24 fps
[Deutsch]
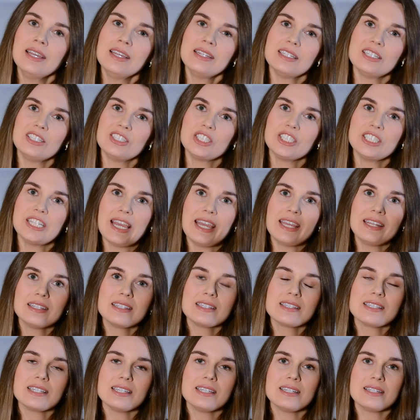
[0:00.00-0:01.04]
Denn
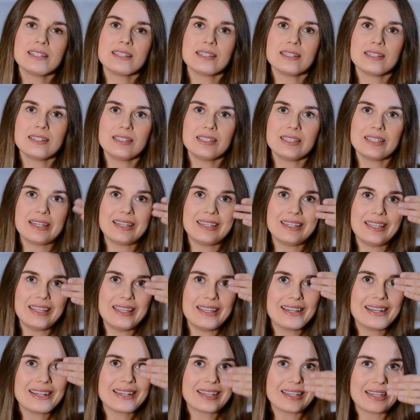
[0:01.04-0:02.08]
Schneidezähne sind ja
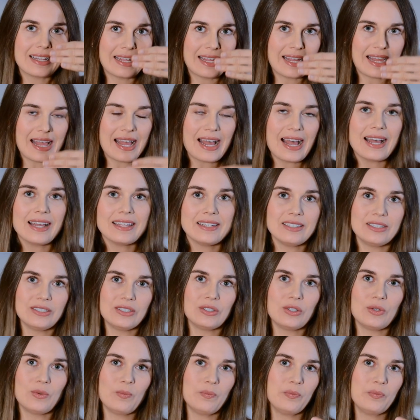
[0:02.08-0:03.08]
eher gerade.